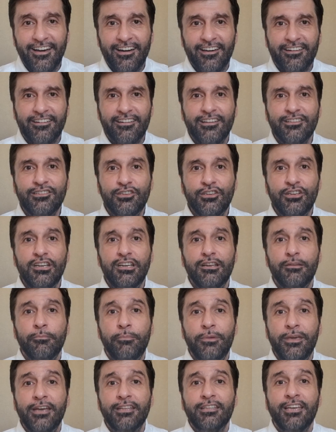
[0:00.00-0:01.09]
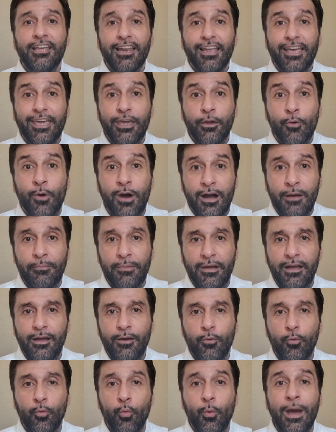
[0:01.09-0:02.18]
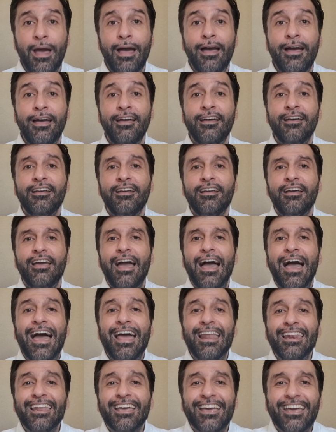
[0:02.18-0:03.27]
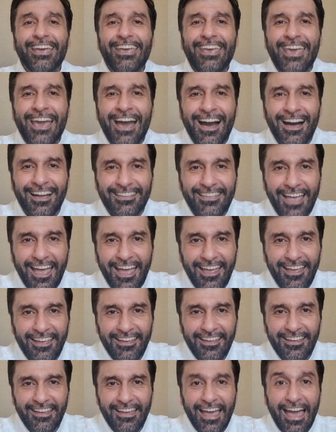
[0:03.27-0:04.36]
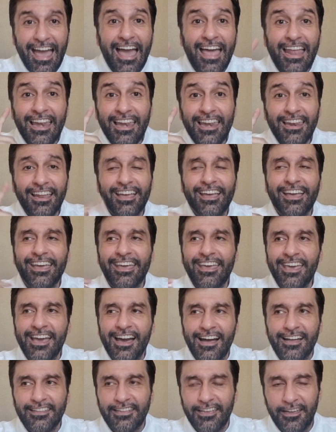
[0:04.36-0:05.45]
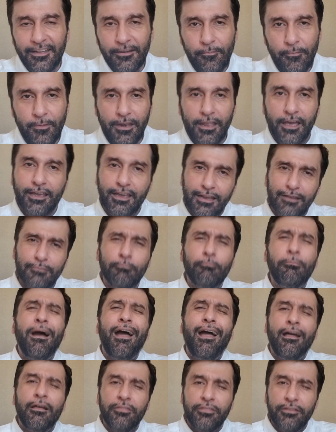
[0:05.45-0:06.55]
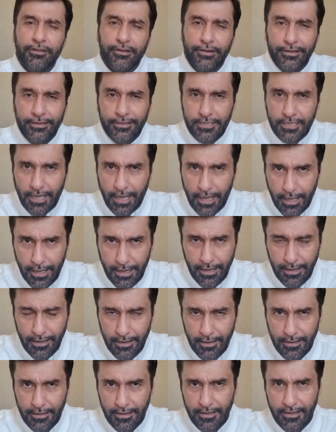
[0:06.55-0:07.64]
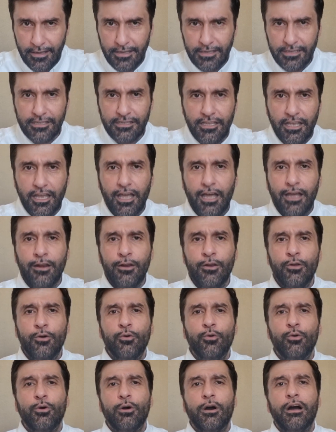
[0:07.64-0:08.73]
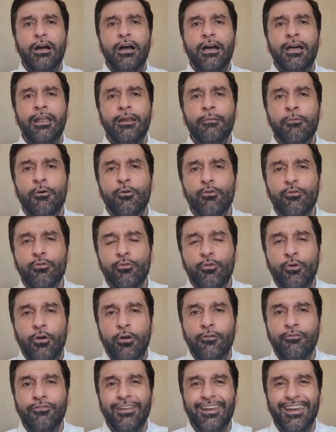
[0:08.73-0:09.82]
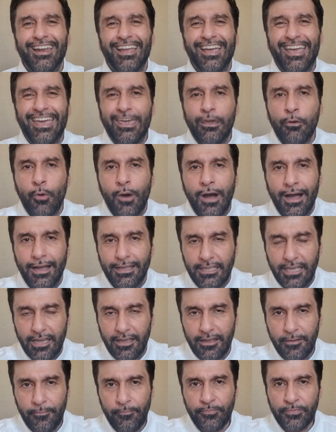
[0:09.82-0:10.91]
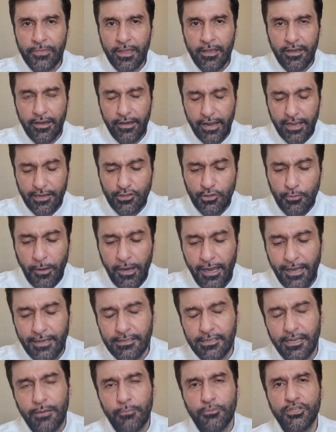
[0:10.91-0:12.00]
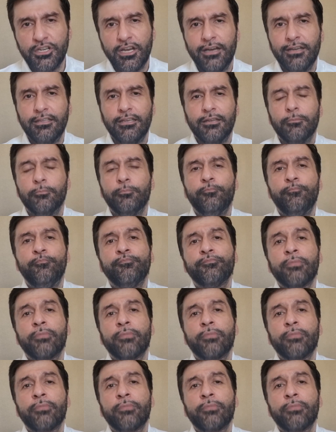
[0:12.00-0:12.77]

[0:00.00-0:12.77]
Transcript: الرجل بيده القوامة والقيادة القيادة لكن بعض الرجال استغلوا الموضوع في القوادة ركزوا معي أعزائي المشاهدين